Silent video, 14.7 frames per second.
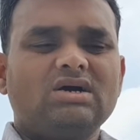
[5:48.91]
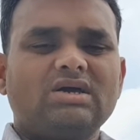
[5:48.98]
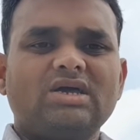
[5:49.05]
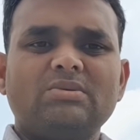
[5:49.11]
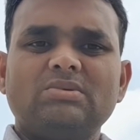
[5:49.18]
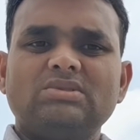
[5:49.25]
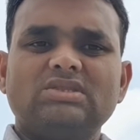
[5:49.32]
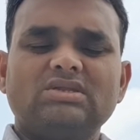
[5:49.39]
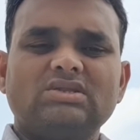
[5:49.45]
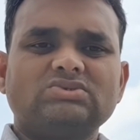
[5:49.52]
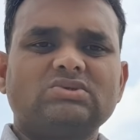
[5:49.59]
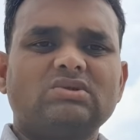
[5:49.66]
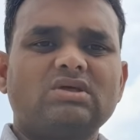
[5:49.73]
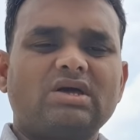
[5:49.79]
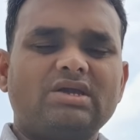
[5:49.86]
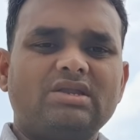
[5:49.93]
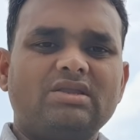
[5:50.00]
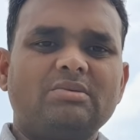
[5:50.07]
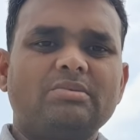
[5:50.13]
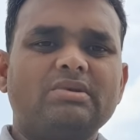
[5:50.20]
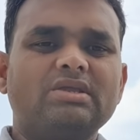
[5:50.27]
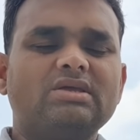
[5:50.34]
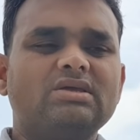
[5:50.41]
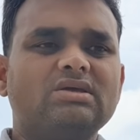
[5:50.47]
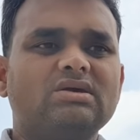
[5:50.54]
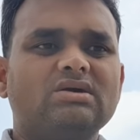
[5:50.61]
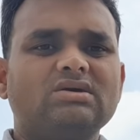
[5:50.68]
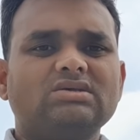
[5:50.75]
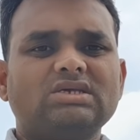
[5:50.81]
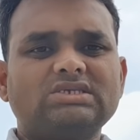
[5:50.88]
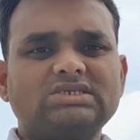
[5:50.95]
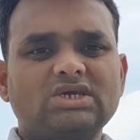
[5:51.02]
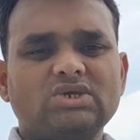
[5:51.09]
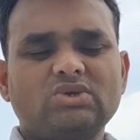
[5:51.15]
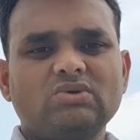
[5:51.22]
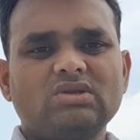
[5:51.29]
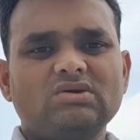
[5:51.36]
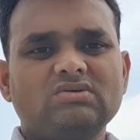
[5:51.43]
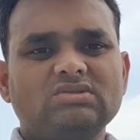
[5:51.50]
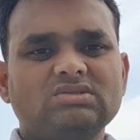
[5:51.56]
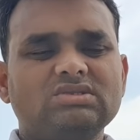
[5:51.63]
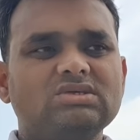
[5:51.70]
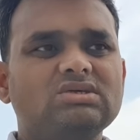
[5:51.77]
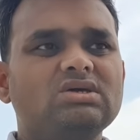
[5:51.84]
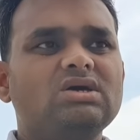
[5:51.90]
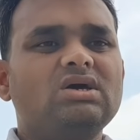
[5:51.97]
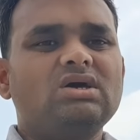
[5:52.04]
ஹேமந்த் அண்ணா சொன்ன ஐடியாபடி எஸ்கேக்யூவில் வந்து